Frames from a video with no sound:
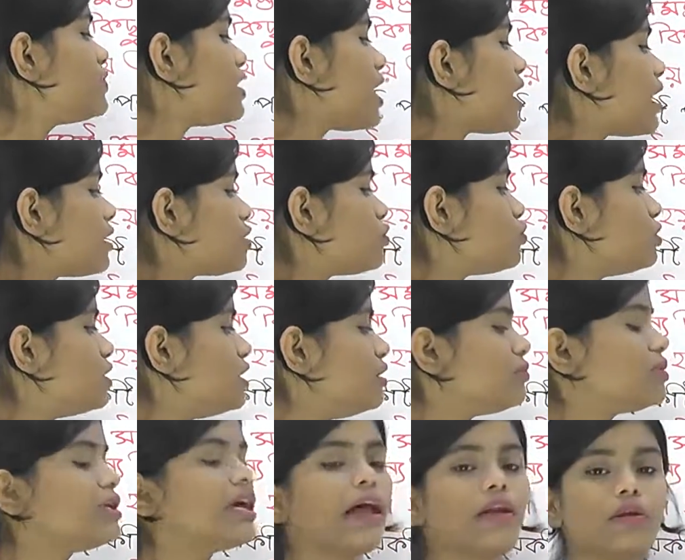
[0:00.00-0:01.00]
চানাচুর
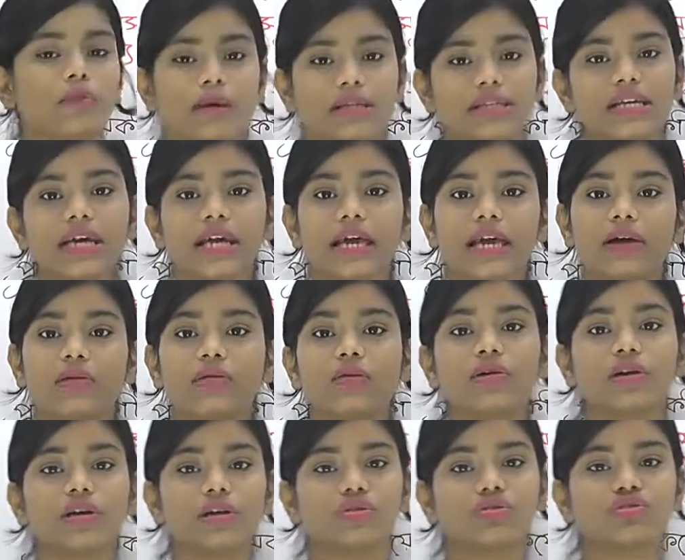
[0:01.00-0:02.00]
নিমকি আলু ভাজা এগুলো
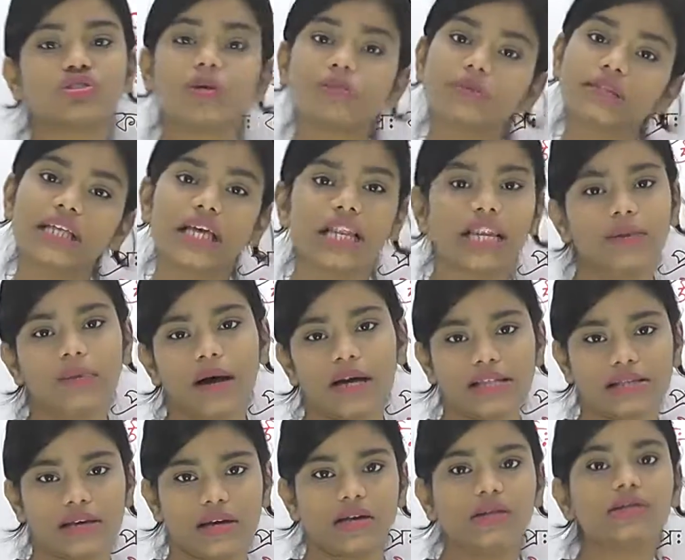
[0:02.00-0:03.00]
কিন্তু সব তেলে
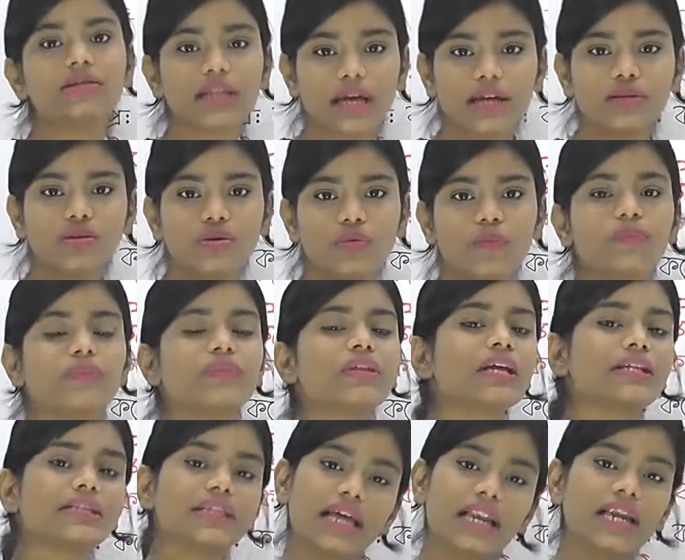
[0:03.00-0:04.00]
ভাজা তাই তো
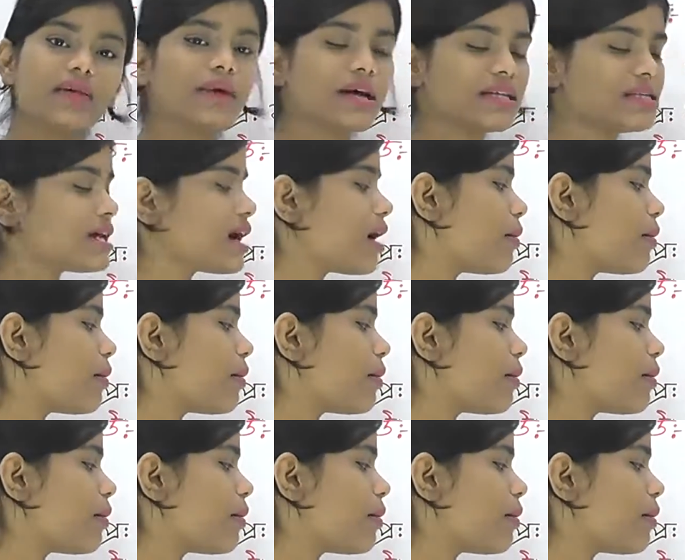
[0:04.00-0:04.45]
তেলে ভাজা